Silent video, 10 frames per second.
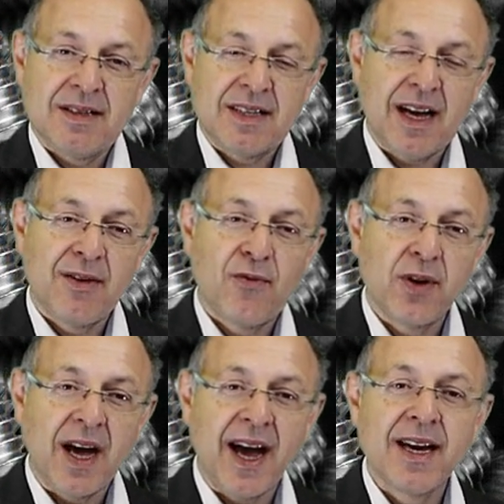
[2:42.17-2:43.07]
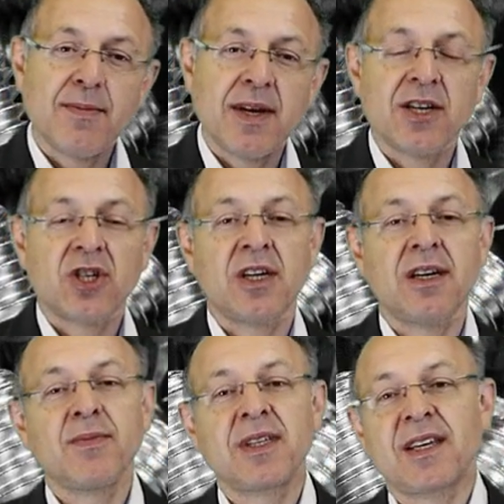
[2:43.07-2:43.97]
Sachen von einem
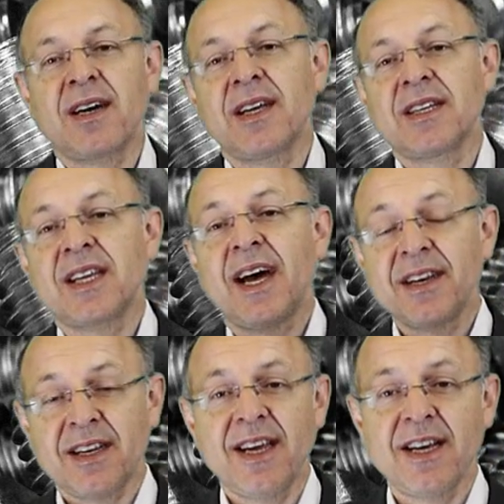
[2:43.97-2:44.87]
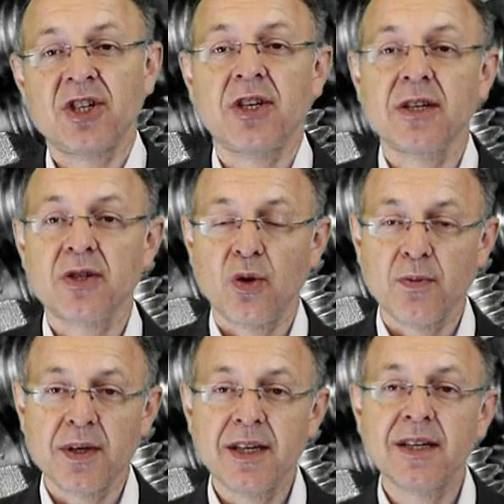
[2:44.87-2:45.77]
Hersteller mit Sachen eines anderen Herstellers
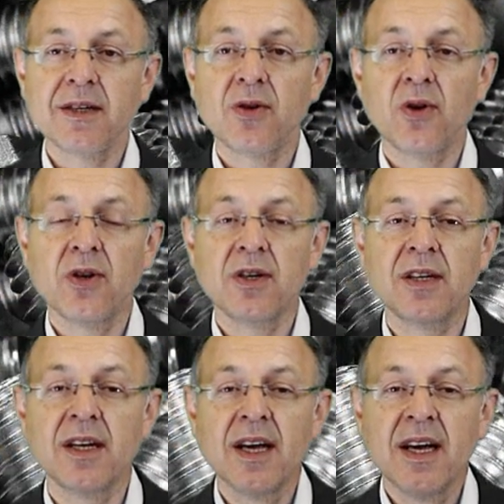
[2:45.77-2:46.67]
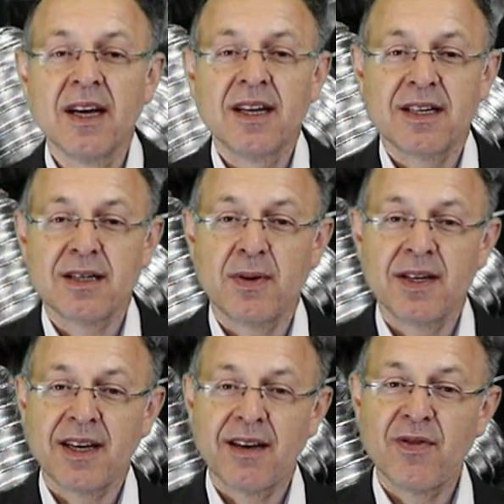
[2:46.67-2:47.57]
kombinieren können, dass wir
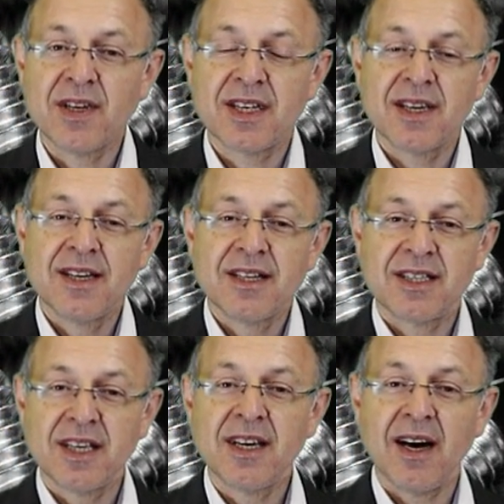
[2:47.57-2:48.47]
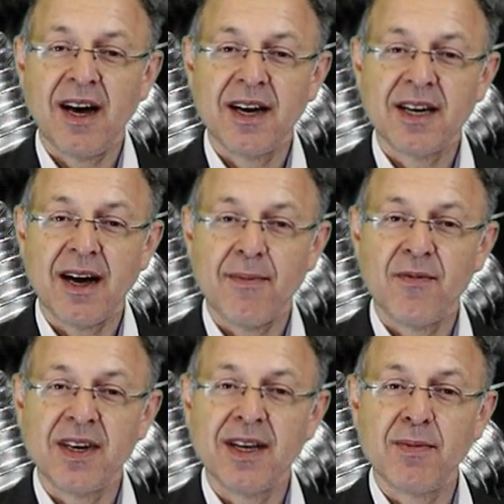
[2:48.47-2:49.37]
eine gewisse Sicherheit
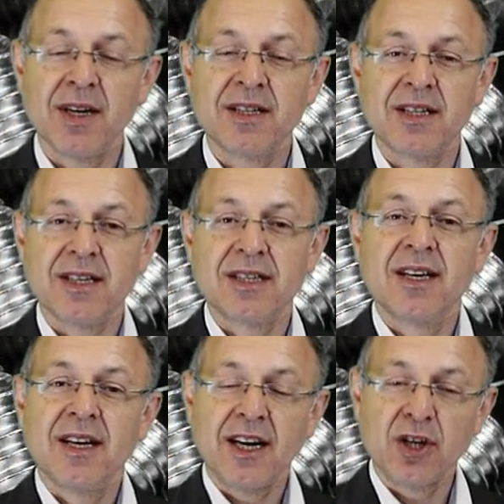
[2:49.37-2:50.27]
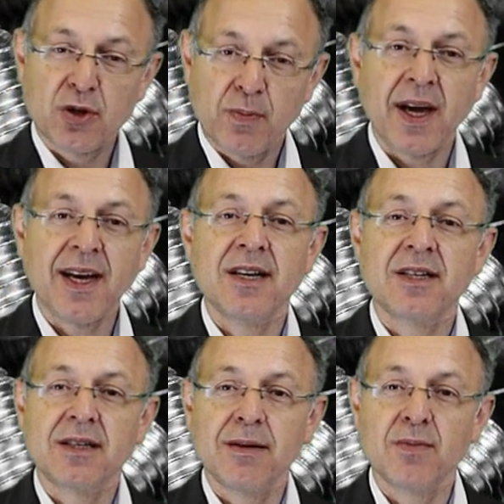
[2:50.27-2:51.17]
haben, wenn jemand das
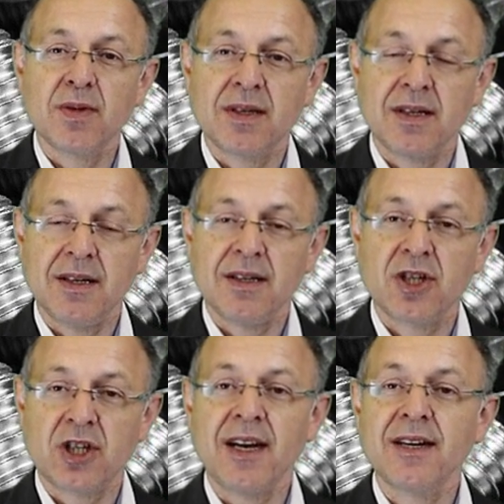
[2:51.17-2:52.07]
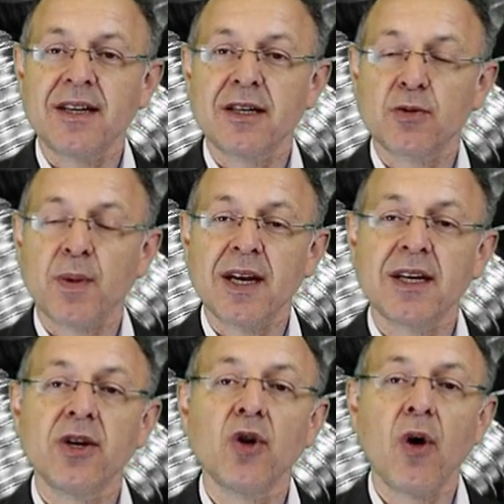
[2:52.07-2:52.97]
entsprechend dem äh, Standard, entsprechend
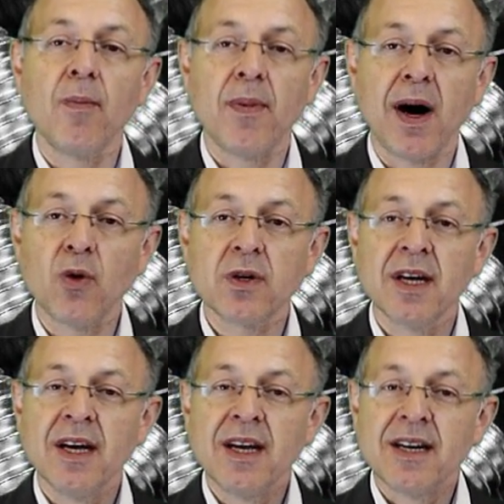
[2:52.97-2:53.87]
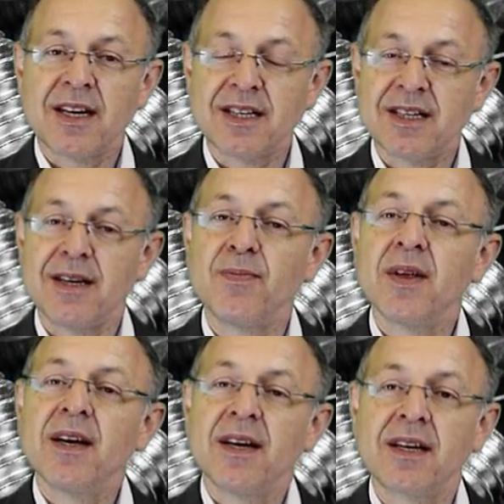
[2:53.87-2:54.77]
der Norm baut, dass es
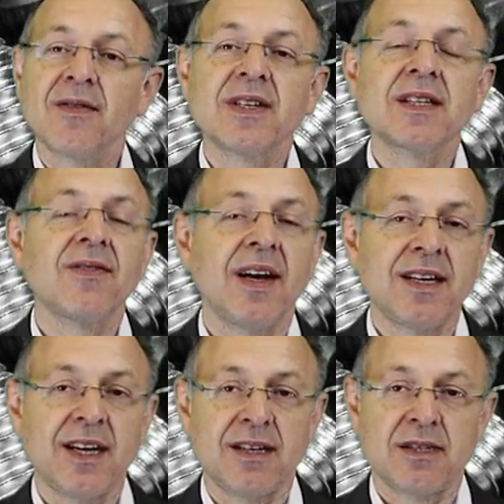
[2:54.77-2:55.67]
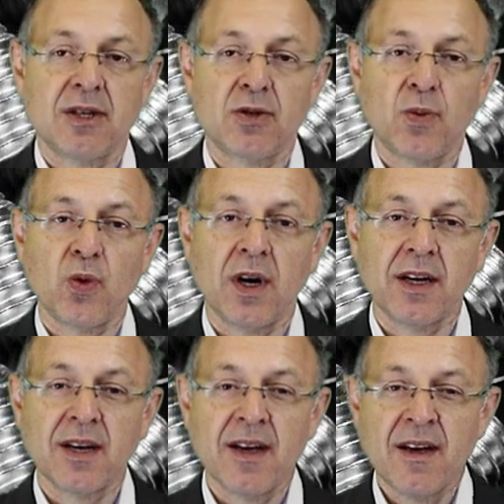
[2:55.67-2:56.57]
eben einen gewissen Qualitätsanspruch
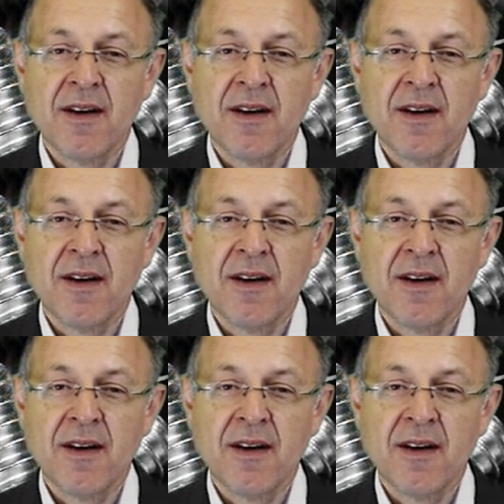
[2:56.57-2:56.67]
hat